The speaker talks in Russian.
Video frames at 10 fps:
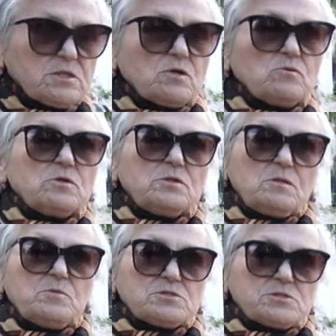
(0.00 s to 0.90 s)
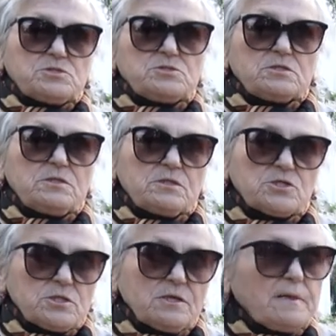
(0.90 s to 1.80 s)
дороге немецкая
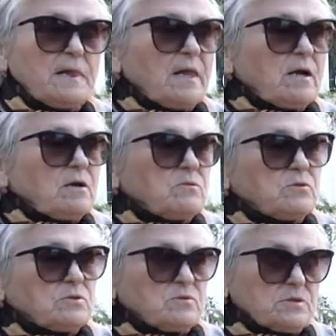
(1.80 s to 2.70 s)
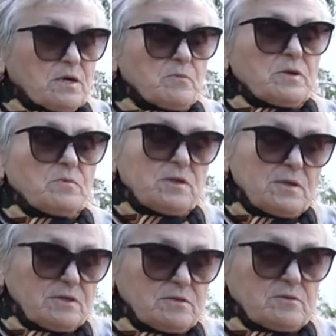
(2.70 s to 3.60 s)
техника шла. Вот, вот там
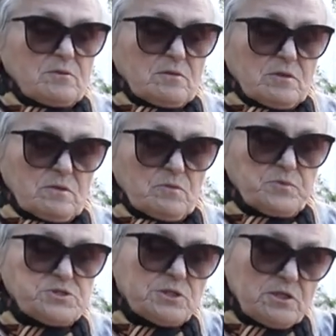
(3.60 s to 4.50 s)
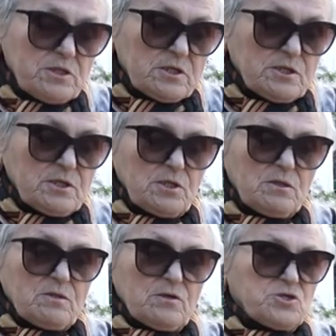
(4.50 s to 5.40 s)
бомбили э, посильнее.
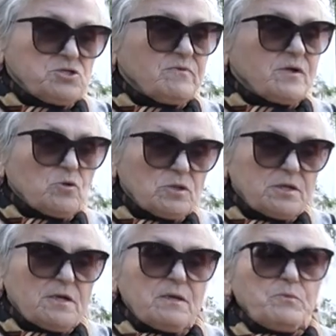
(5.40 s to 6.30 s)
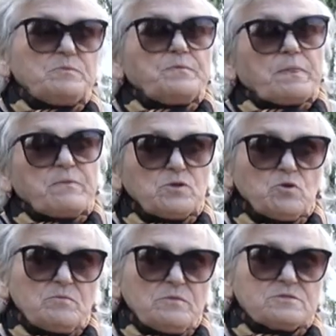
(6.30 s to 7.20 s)
И эти воронки, они
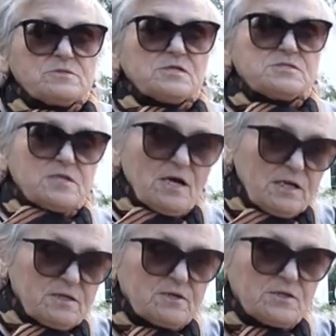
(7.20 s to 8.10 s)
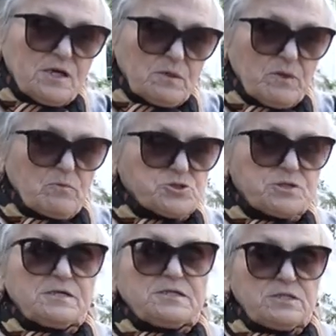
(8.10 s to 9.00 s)
потом зарастали, когда я к
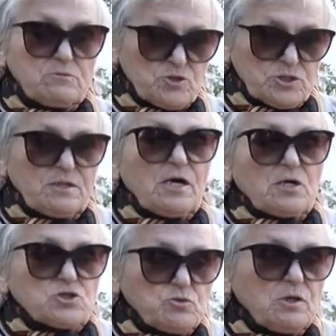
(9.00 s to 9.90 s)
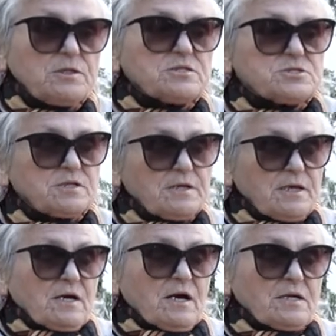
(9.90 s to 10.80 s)
бабушке ходила уже школьницей,
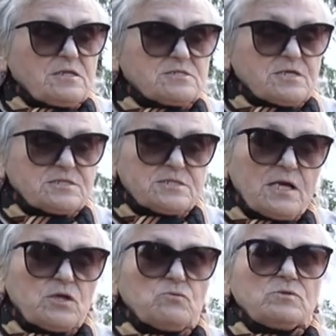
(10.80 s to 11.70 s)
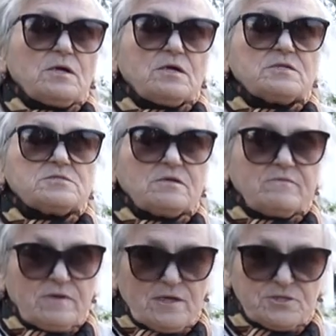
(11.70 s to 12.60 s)
они зарастали, но так и
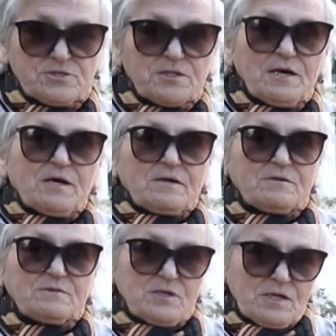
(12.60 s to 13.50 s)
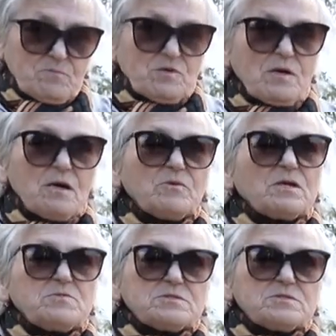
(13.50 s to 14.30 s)
оставались э, такими ямками